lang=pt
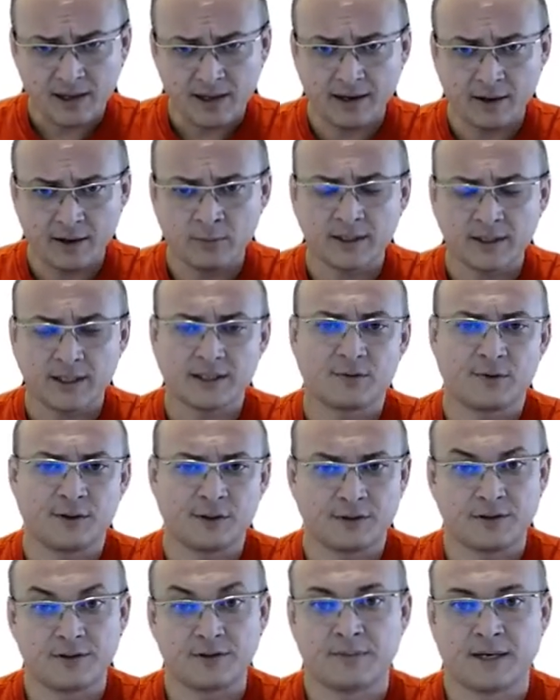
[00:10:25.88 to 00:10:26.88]
é uma das
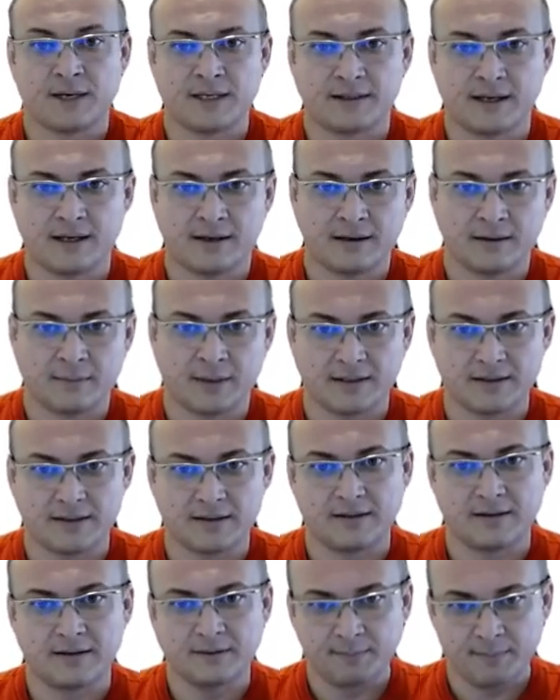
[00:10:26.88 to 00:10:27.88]
features mais
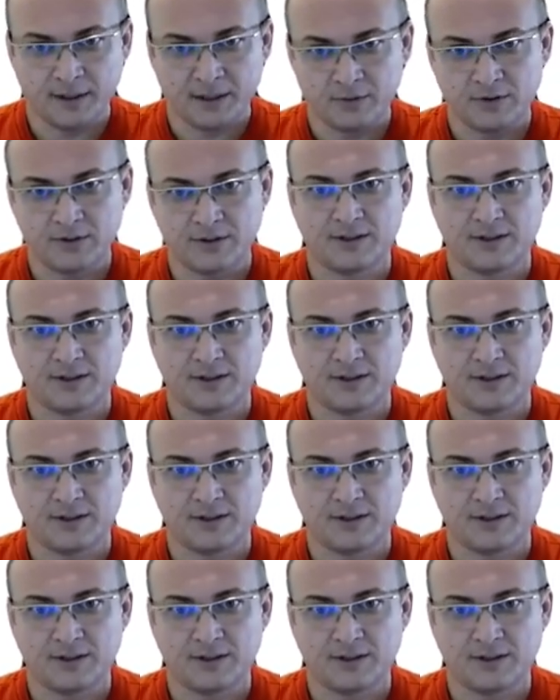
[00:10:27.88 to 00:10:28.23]
reclamadas pelos